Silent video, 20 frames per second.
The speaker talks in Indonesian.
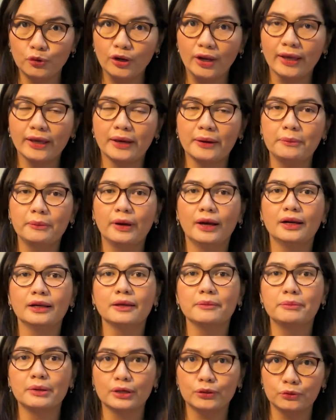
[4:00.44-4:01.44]
mulai
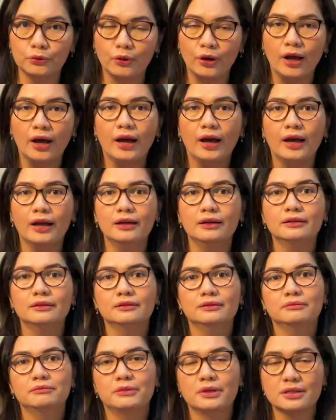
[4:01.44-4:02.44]
kembali berdoa,
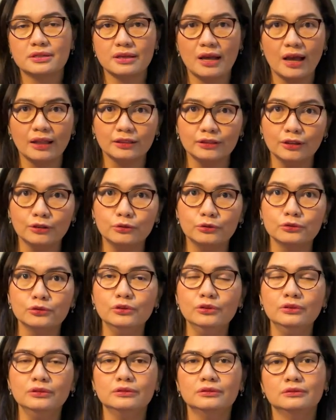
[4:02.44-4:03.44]
bersaat
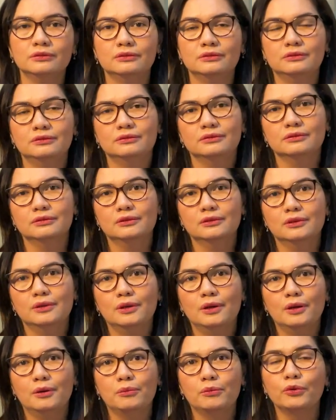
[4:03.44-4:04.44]
teduh,
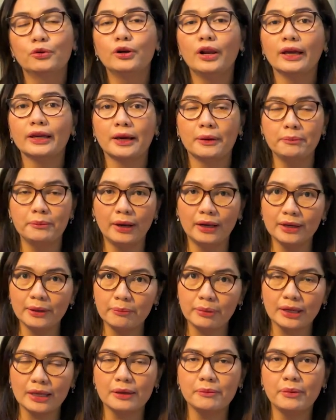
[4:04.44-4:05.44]
mulai kembali
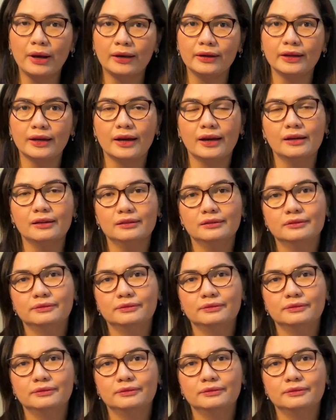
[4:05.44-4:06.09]
beribadah.